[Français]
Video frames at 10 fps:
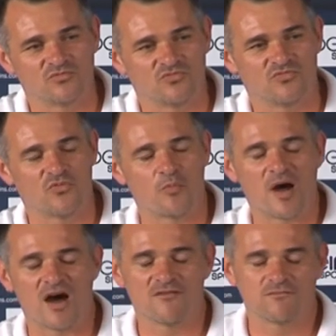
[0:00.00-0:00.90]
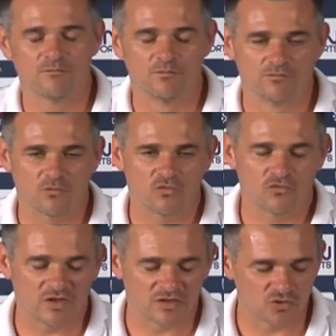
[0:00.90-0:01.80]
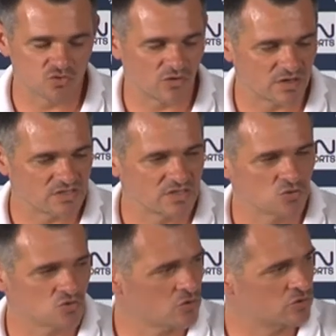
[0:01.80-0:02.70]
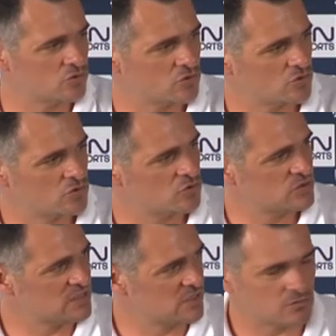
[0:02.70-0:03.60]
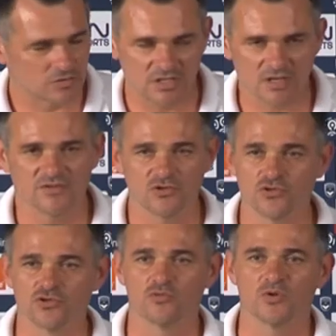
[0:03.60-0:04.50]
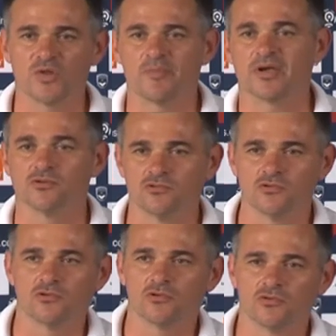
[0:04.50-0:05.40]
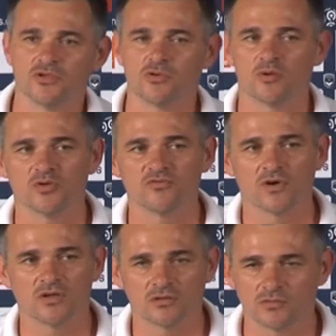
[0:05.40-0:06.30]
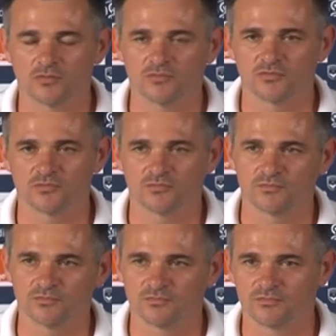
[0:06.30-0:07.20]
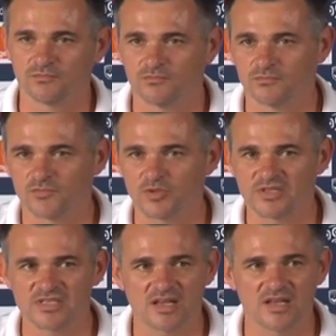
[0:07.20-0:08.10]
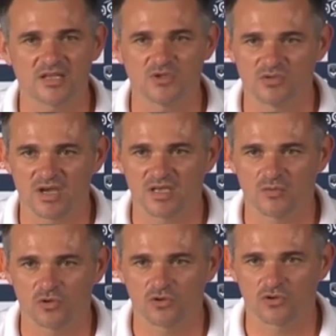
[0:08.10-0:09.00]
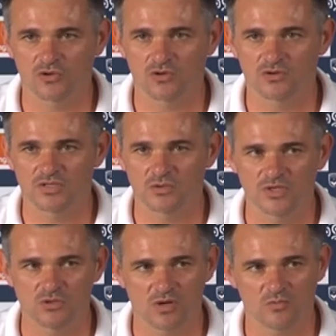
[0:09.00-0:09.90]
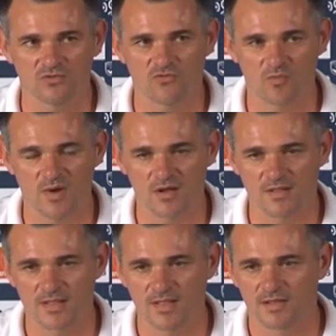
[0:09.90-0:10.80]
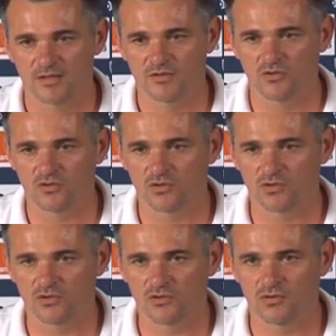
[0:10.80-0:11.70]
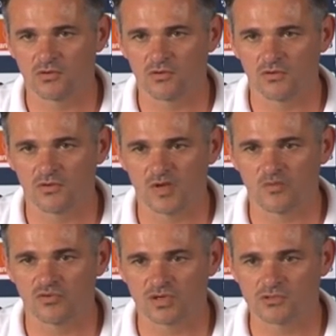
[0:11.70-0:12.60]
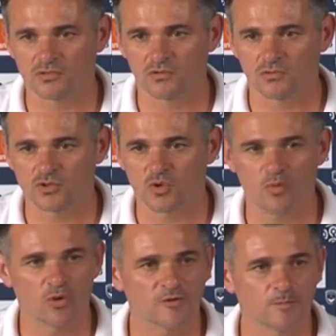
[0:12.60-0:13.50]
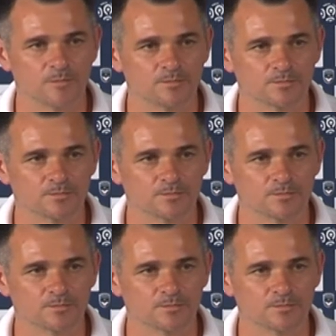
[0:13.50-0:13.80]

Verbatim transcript: faut pas on entend souvent les discours de, dire oui, il y avait du jeu, mais on a perdu, donc on est sur la bonne voie. Non, je pense qu'il n'y a que les résultats qui montrent euh, si on est sur la bonne voie ou pas. Donc les points seront, importants.